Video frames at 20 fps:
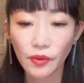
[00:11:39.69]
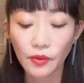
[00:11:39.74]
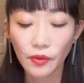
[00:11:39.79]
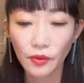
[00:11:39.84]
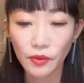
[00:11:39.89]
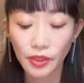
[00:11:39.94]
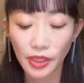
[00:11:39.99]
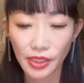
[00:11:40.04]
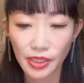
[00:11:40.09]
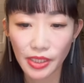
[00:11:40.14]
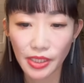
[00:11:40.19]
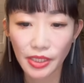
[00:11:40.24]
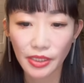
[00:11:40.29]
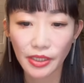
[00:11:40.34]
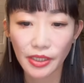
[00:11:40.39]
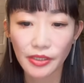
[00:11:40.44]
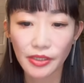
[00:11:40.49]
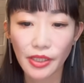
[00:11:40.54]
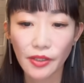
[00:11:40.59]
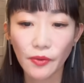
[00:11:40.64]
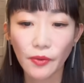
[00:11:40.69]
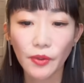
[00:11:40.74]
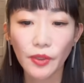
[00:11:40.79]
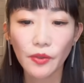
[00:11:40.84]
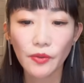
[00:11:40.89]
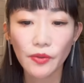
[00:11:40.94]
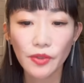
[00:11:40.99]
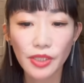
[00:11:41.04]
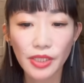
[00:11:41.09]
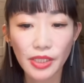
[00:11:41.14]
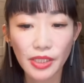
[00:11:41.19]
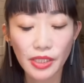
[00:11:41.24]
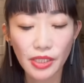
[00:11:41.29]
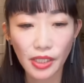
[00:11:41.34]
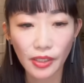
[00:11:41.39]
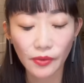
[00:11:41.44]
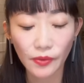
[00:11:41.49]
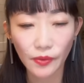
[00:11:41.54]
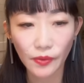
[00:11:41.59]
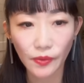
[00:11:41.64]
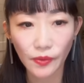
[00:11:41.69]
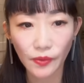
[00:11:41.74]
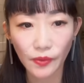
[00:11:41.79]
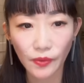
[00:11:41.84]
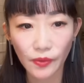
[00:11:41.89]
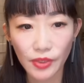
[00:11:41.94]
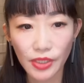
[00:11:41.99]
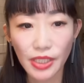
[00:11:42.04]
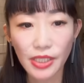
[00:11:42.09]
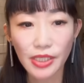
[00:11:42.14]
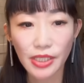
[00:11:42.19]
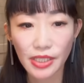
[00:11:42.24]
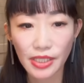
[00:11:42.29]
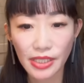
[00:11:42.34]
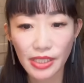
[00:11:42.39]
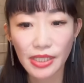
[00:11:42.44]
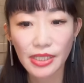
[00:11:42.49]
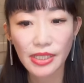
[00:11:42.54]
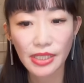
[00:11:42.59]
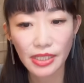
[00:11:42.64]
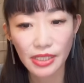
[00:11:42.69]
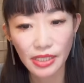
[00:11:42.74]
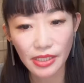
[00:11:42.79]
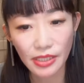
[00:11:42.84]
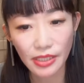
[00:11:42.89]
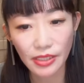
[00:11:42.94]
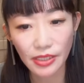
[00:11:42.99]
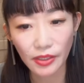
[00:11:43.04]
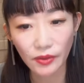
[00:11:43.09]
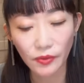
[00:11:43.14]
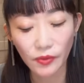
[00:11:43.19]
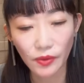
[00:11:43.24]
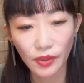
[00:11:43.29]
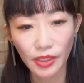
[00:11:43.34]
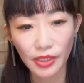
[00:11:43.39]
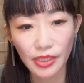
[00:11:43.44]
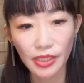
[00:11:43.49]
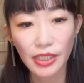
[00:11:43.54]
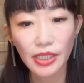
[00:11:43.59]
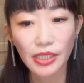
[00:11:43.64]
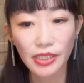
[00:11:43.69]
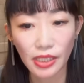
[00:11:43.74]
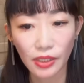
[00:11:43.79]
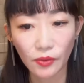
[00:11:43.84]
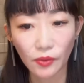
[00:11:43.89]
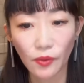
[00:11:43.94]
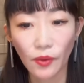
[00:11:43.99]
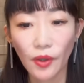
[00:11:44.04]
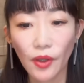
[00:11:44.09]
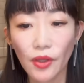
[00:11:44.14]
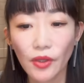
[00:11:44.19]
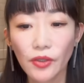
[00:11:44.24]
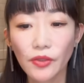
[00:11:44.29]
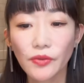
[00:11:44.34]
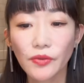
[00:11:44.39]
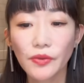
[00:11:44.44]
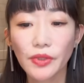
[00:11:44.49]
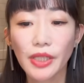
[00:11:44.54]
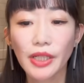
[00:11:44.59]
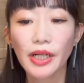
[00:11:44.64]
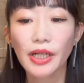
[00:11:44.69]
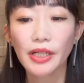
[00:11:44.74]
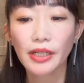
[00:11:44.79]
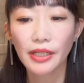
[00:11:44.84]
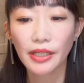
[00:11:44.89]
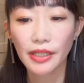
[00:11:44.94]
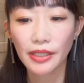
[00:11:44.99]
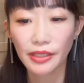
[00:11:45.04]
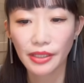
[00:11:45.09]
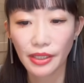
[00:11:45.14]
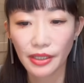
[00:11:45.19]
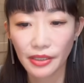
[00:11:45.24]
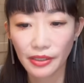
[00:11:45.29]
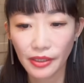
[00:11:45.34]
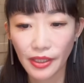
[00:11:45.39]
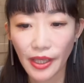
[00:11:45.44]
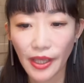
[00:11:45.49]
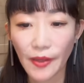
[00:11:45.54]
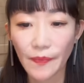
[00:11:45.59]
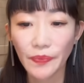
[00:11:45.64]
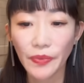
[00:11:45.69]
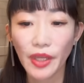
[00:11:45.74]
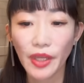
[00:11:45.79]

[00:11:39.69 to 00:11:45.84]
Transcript: 皇太子がですね、これをあの指示指示したというか、指揮したというふうに考えていて、